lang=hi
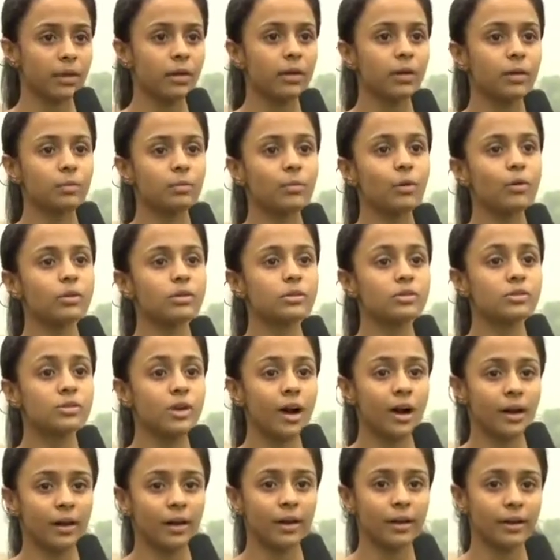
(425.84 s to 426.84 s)
में बहुत
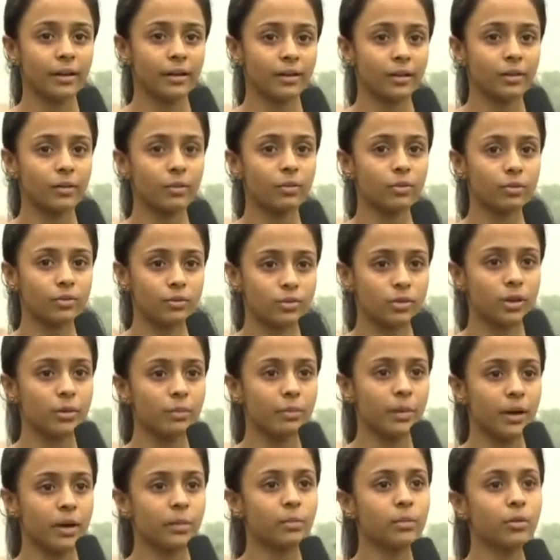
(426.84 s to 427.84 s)
जान आ गई थी और उसका
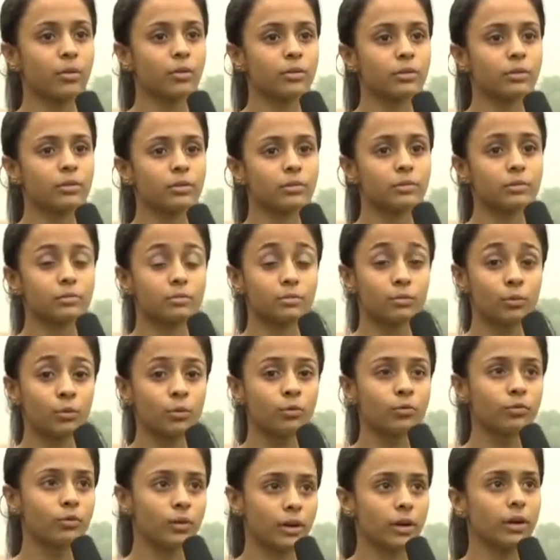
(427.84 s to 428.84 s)
पैर बहुत
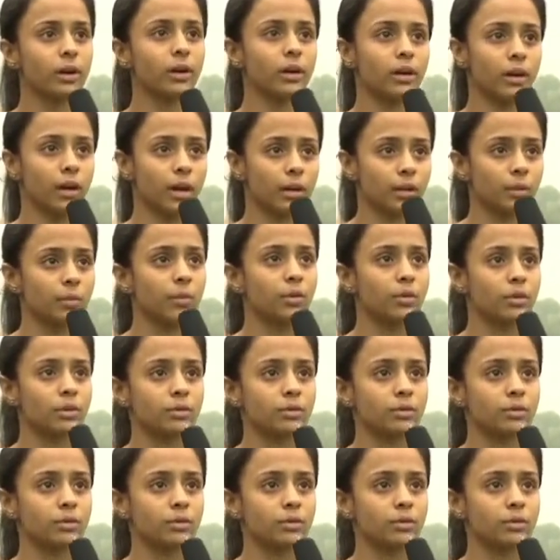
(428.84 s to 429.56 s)
मूव करने लग गया था